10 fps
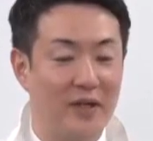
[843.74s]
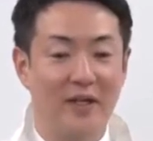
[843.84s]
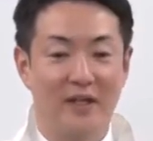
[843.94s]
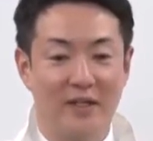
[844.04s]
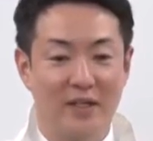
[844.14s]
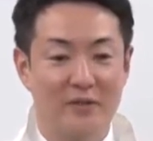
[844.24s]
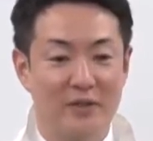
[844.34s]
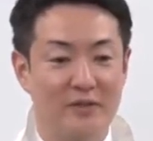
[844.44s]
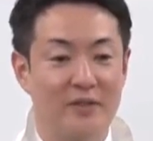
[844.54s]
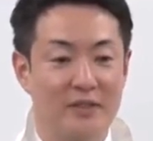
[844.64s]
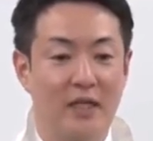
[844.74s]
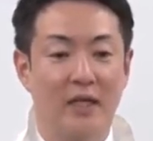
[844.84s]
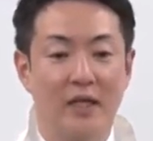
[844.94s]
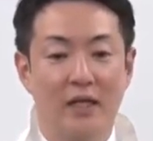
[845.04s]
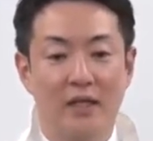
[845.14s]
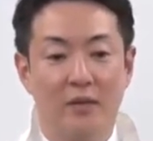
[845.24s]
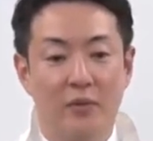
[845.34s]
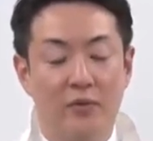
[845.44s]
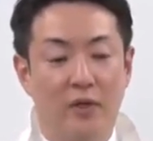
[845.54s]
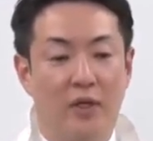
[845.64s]
はい、確認くださいだから
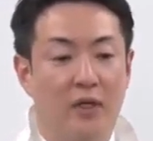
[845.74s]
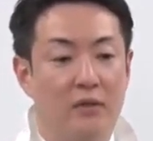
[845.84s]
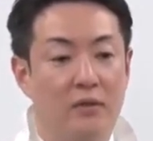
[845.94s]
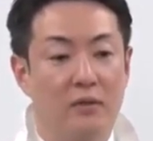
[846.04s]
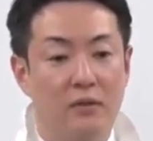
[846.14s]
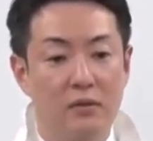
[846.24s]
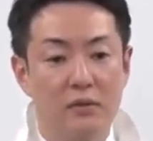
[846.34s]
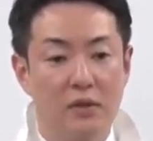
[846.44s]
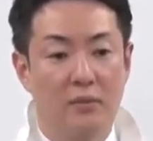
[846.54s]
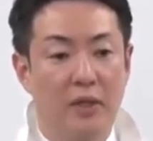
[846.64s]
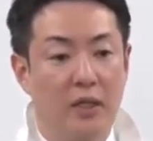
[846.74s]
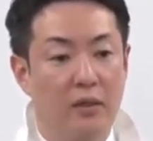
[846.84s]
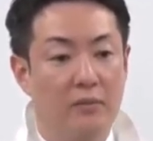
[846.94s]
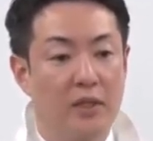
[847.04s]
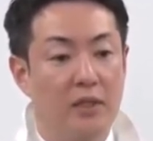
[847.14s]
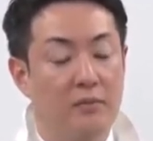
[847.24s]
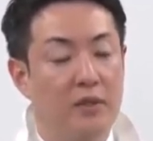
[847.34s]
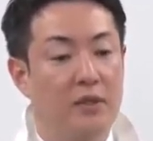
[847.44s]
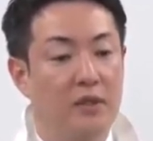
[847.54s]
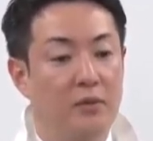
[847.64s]
僕はあのやっぱりメディアの
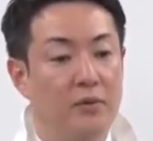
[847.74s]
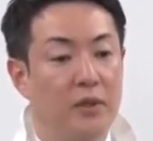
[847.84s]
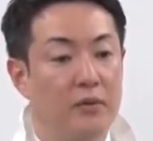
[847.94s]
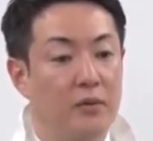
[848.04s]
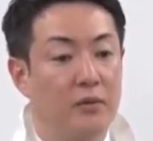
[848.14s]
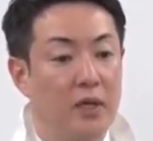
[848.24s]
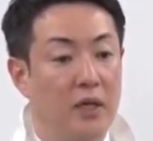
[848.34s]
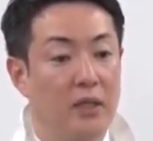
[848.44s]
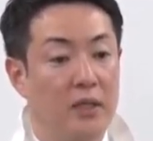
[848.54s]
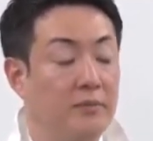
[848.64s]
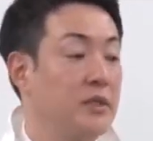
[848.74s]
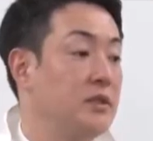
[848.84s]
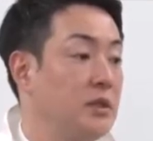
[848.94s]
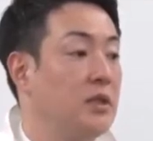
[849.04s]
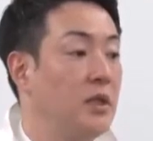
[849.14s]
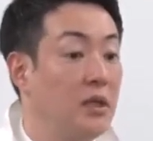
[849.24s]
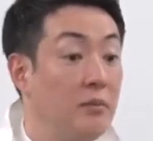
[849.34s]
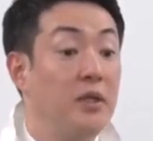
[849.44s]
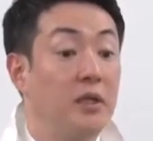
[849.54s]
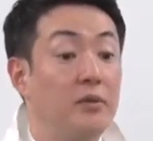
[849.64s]
皆さんに思ったことは言いますし
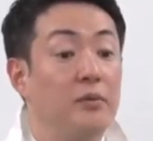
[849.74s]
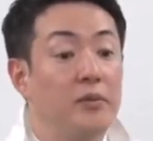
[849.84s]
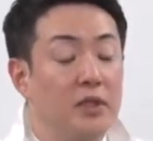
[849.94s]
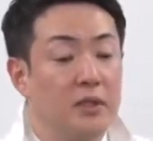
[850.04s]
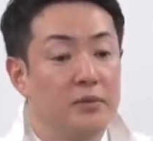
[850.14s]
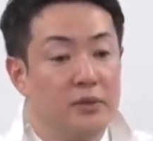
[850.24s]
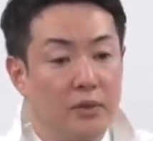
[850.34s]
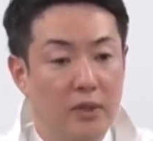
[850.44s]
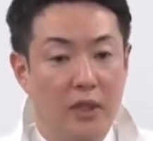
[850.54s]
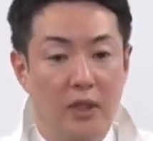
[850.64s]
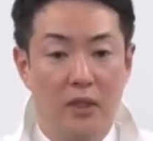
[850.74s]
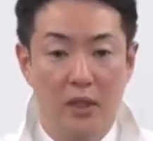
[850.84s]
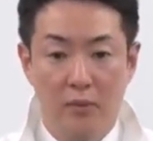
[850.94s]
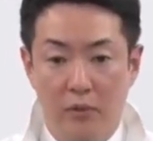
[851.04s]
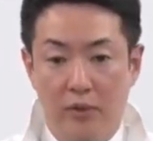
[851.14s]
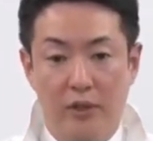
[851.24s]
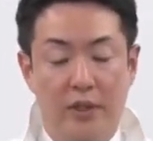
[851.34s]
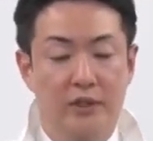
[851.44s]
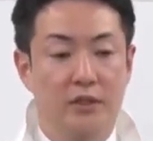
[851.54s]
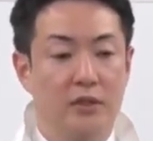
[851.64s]
メディアの皆さんもそれは僕らの
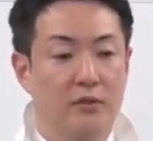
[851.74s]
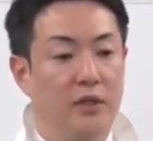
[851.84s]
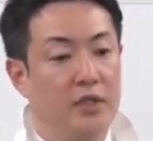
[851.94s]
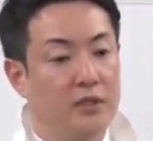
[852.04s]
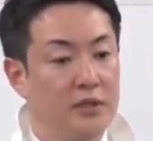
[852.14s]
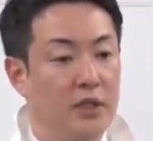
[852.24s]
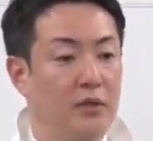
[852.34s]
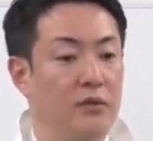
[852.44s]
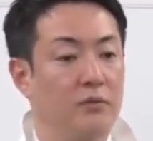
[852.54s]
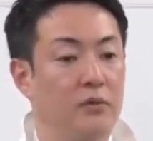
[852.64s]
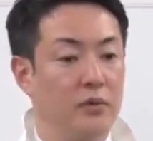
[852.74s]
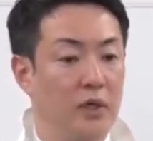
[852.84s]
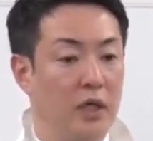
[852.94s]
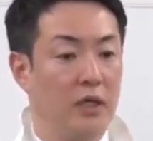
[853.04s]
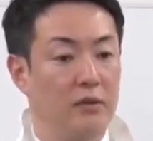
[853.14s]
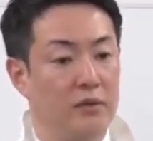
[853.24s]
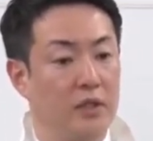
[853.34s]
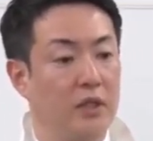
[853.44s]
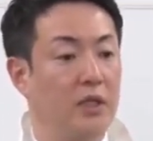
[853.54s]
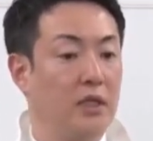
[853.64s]
発信でそれは行き過ぎだろうと思うことは言って
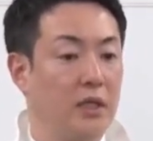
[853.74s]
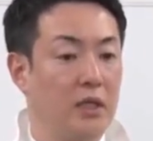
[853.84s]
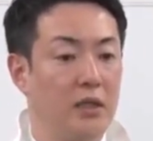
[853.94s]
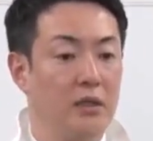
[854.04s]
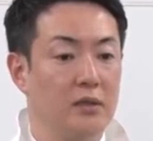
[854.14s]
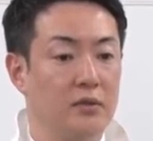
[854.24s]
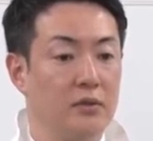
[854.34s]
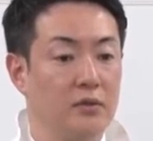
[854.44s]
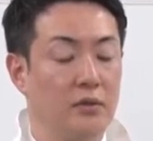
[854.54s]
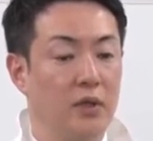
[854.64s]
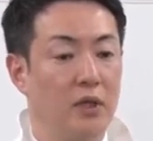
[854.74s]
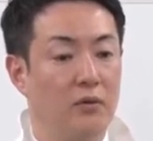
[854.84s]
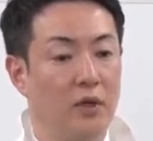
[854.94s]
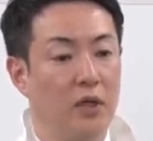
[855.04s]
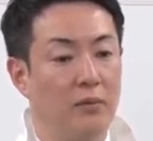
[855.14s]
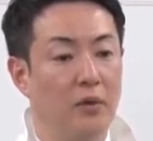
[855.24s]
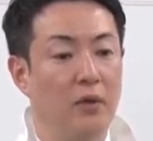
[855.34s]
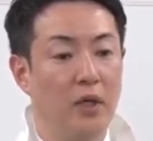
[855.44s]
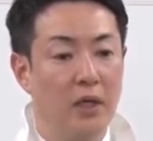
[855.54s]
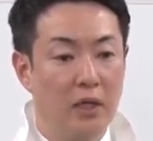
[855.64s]
いただいたりだからそそれはこれからも
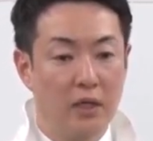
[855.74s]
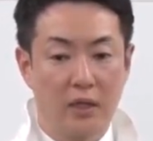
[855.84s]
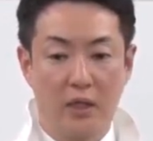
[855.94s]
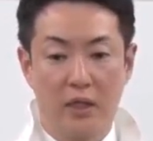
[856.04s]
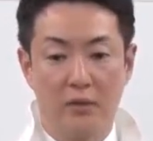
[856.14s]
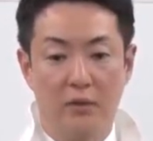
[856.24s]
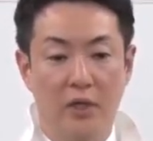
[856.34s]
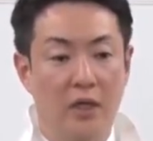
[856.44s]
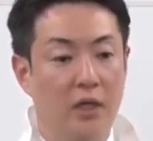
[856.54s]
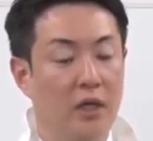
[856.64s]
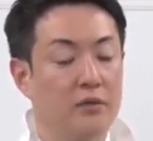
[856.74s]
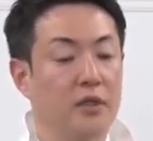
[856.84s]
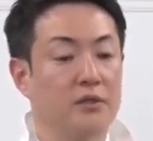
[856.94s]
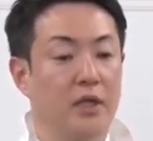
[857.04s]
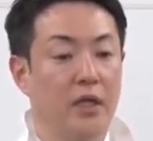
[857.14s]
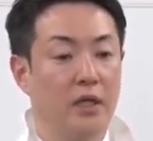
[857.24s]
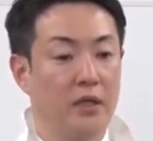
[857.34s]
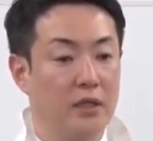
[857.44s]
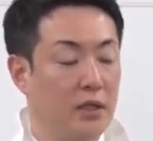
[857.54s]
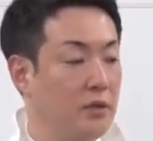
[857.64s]
あの感覚学学で
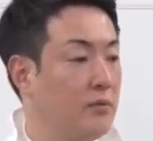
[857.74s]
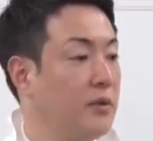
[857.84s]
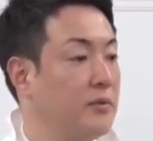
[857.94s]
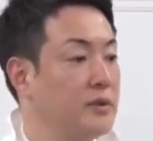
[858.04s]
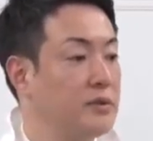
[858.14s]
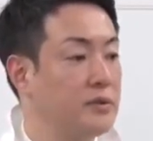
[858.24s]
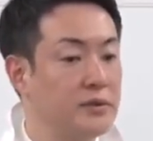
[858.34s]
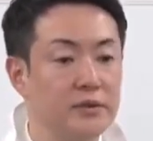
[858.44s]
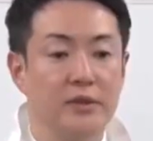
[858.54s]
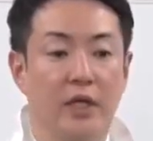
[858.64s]
やったらいいと思います。